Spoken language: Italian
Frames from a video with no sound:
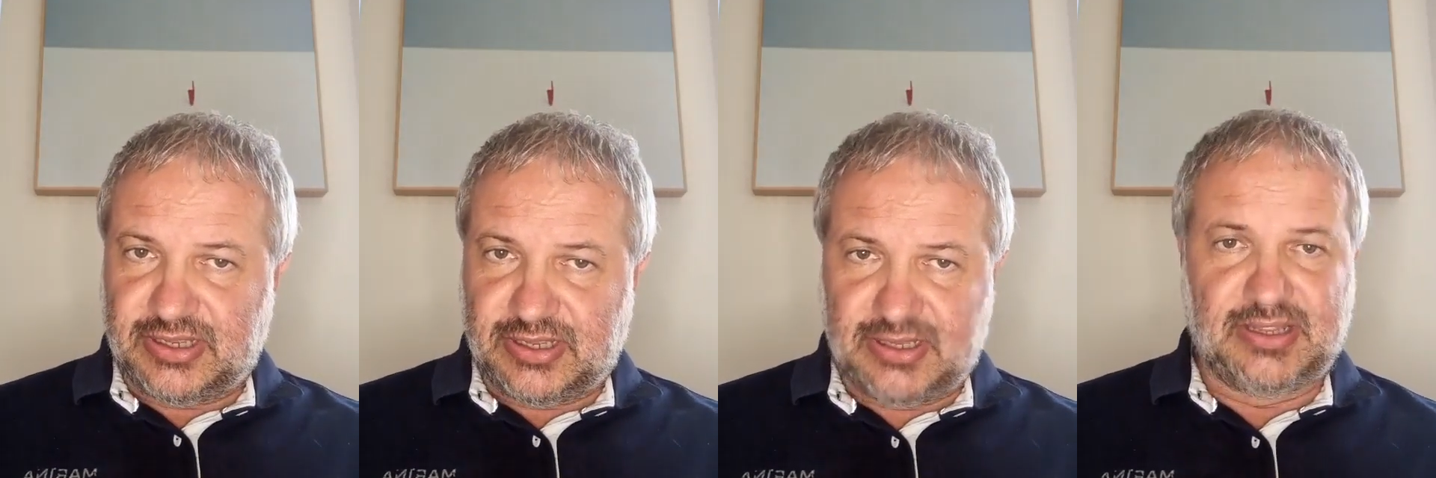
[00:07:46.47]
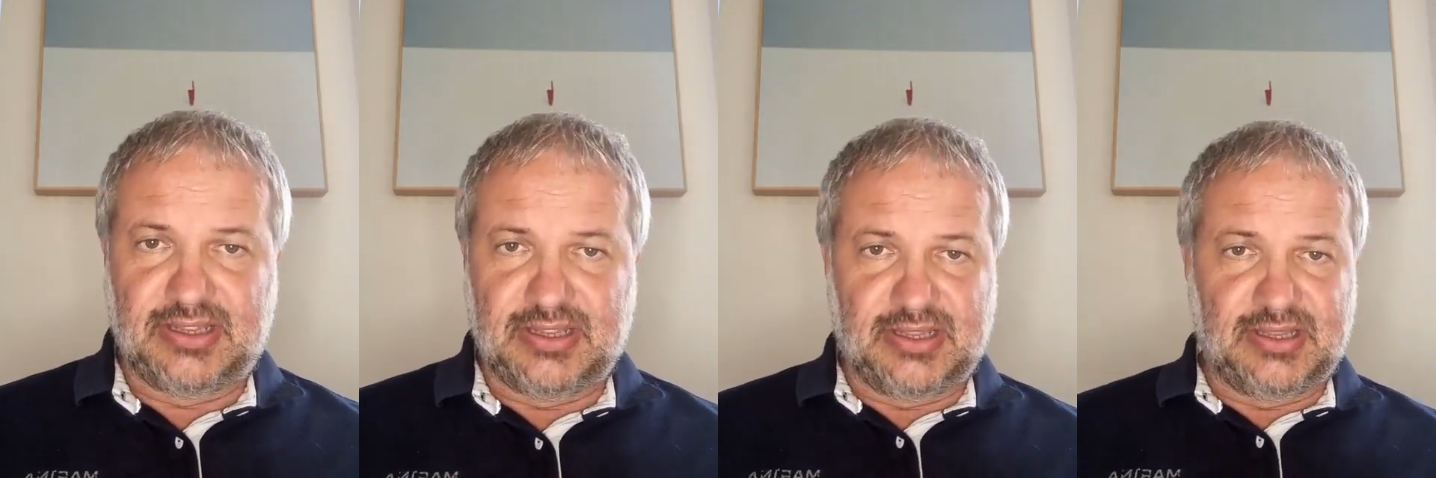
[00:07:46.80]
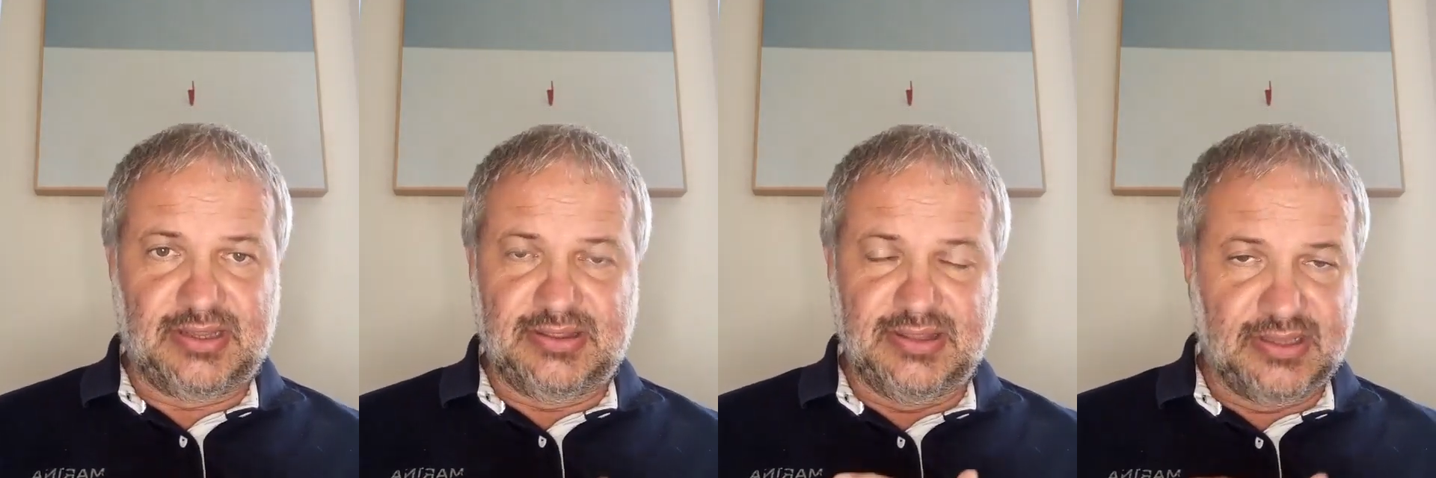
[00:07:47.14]

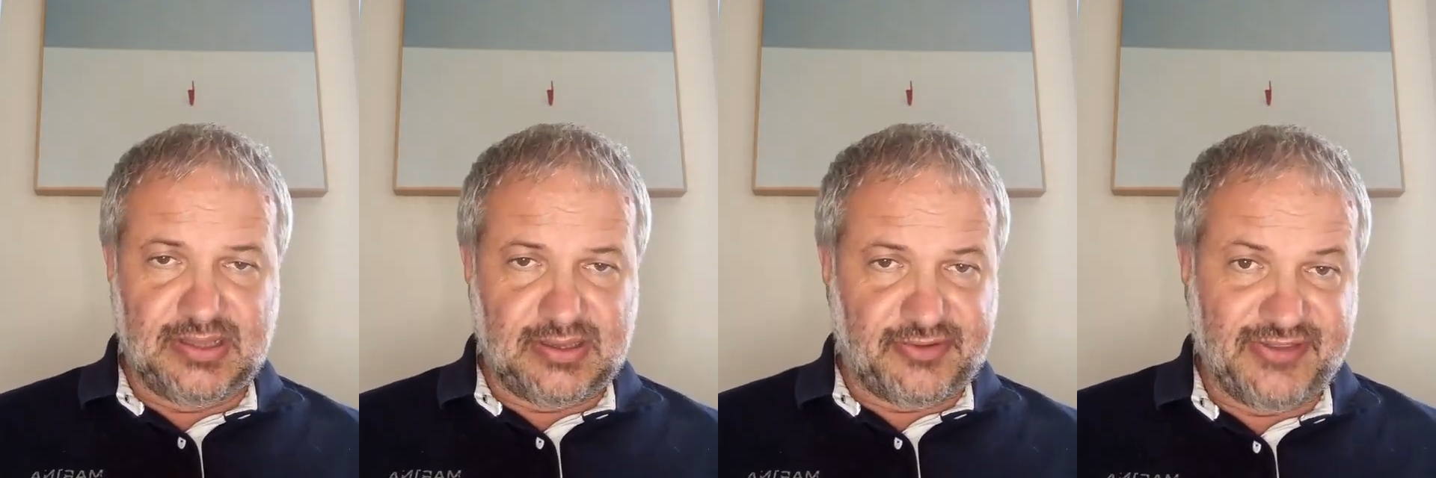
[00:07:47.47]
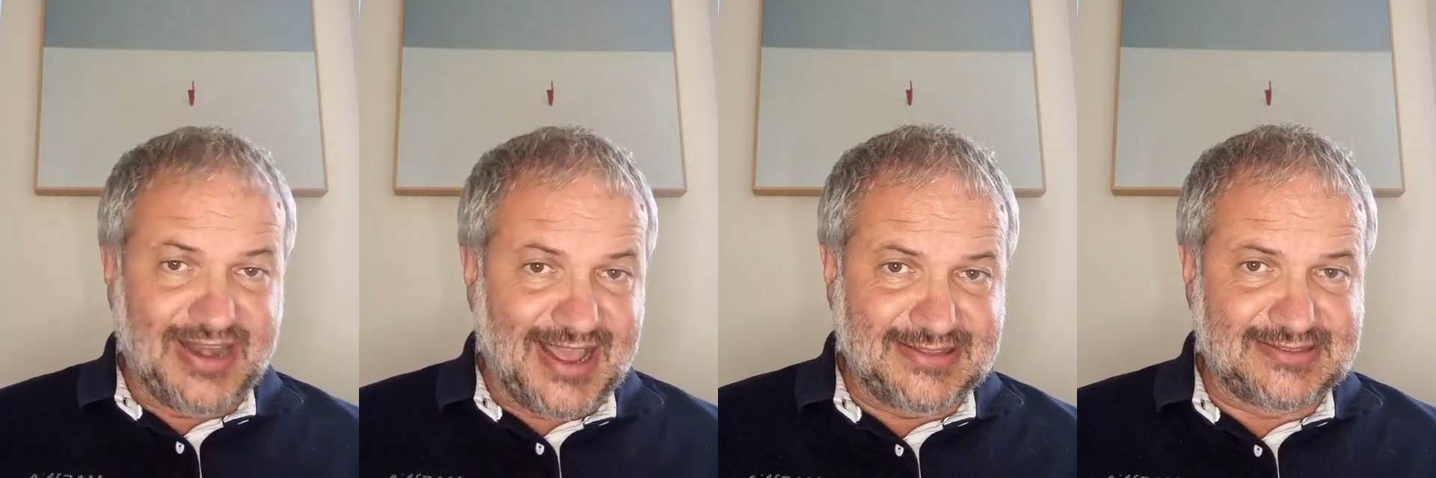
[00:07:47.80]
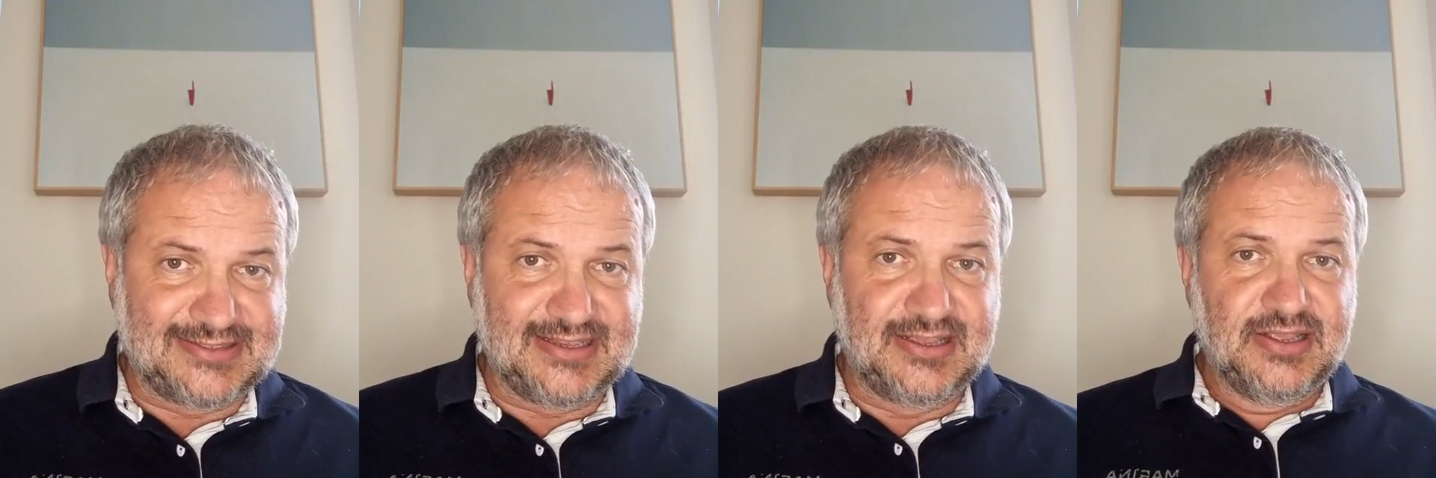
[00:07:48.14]
eh,
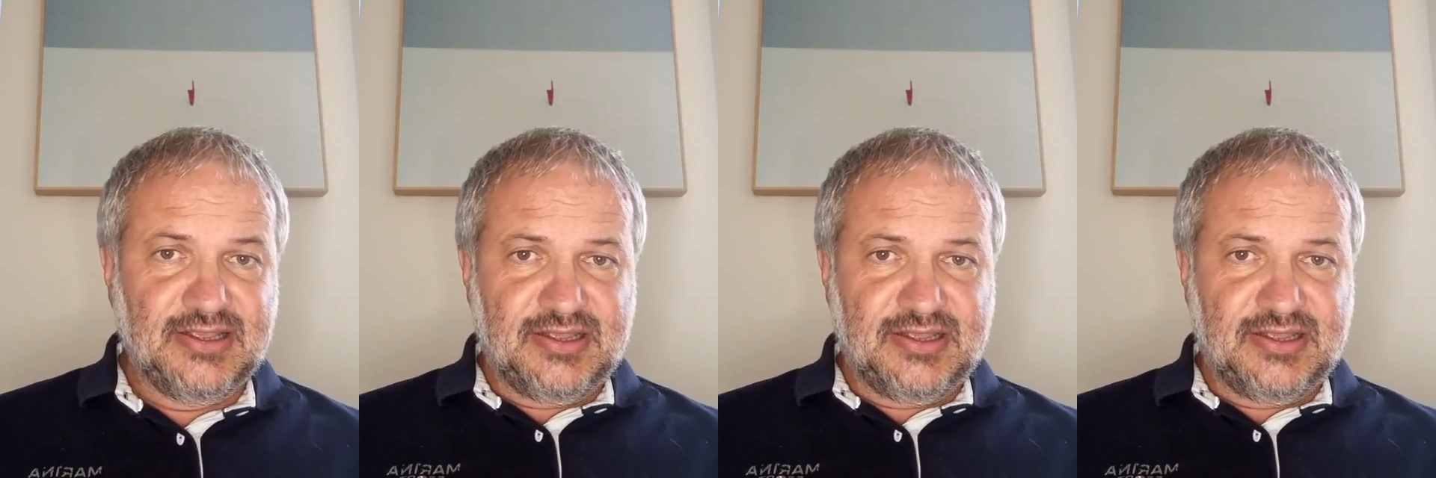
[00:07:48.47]
finanze